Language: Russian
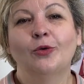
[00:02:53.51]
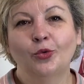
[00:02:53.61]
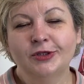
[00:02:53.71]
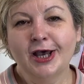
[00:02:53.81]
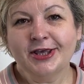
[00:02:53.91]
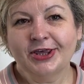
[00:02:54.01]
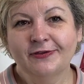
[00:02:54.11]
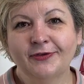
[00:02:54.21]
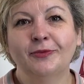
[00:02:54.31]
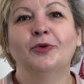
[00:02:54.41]
Удачи
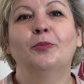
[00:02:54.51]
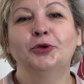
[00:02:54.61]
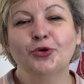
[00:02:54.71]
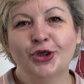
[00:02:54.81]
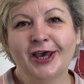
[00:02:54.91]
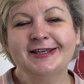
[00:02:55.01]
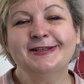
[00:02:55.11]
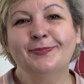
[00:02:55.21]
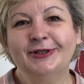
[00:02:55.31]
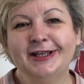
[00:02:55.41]
вам!
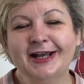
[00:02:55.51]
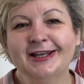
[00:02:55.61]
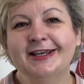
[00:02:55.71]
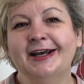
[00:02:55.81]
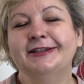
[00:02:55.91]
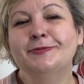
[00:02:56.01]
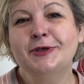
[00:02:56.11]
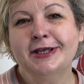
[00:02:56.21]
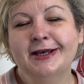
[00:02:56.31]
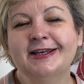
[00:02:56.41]
Получайте подарки от
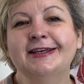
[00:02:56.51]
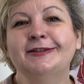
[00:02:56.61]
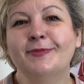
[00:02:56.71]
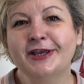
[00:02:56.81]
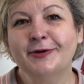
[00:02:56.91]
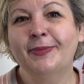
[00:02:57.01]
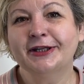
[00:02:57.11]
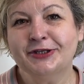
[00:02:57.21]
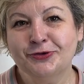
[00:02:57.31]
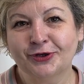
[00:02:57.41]
меня и от моих
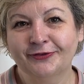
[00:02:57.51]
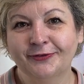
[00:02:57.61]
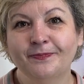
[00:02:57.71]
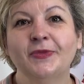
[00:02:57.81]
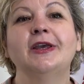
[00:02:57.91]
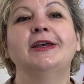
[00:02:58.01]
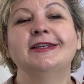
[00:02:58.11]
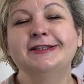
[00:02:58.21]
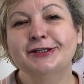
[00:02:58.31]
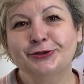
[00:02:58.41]
партнеров.
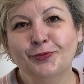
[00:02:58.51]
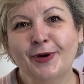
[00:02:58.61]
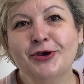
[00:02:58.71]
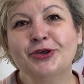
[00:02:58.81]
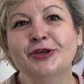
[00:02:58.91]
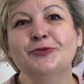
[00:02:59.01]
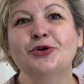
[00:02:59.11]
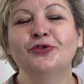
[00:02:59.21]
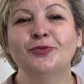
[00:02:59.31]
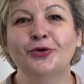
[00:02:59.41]
С наступающим
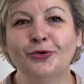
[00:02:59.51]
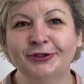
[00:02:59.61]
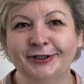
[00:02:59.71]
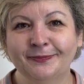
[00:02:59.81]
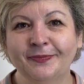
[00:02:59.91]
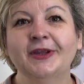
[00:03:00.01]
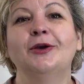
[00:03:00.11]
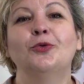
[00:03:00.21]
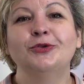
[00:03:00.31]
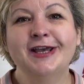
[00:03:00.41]
Новым Годом!
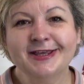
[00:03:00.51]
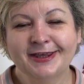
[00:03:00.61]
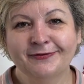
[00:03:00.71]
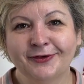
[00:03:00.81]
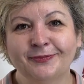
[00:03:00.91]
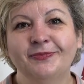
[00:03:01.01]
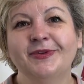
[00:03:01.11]
Удачи вам!